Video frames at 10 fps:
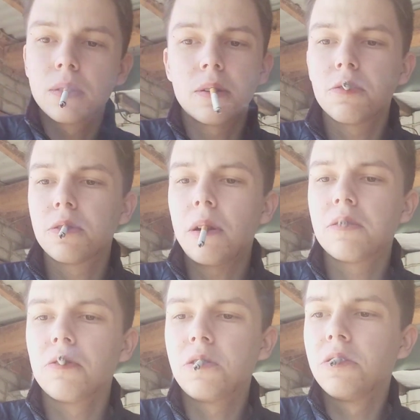Скажу
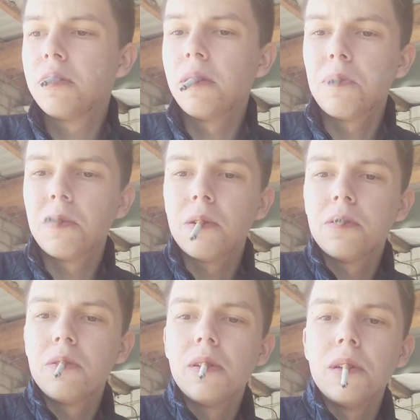сразу, очень сильно меня
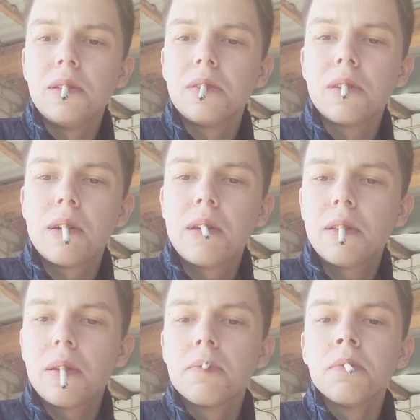удивили эти
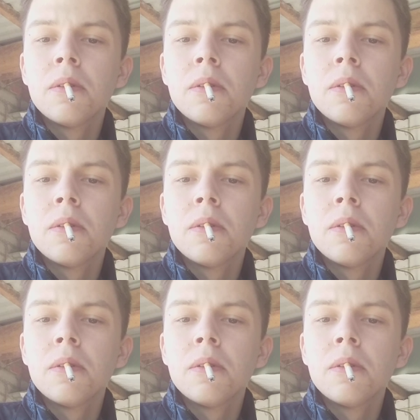сигареты.